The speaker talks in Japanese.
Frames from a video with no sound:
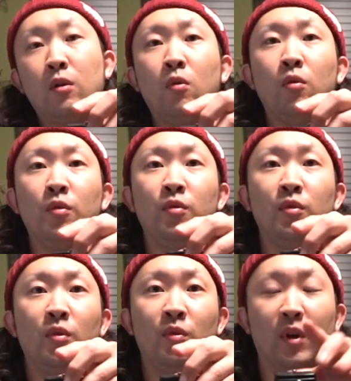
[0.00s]
こうい
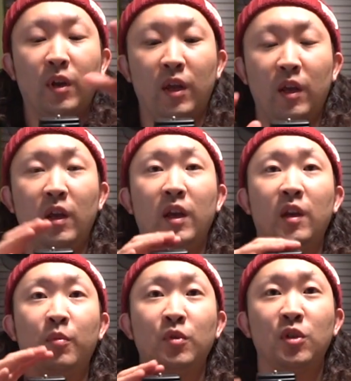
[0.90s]
うようなね、
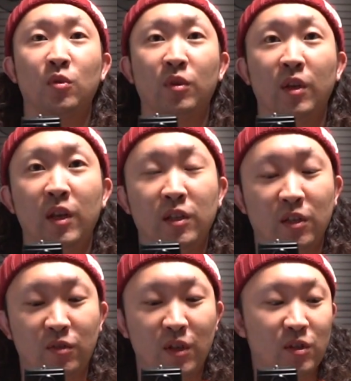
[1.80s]
えー、ポジションでね、
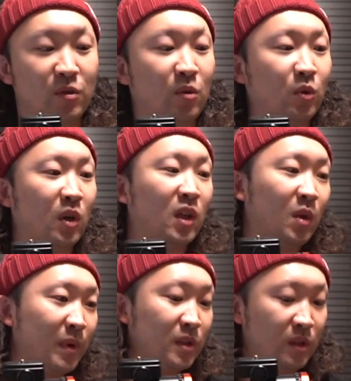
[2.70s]
撮影することがで
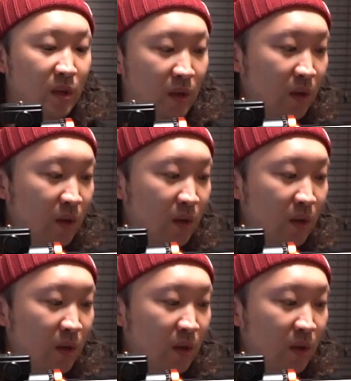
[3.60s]
きます。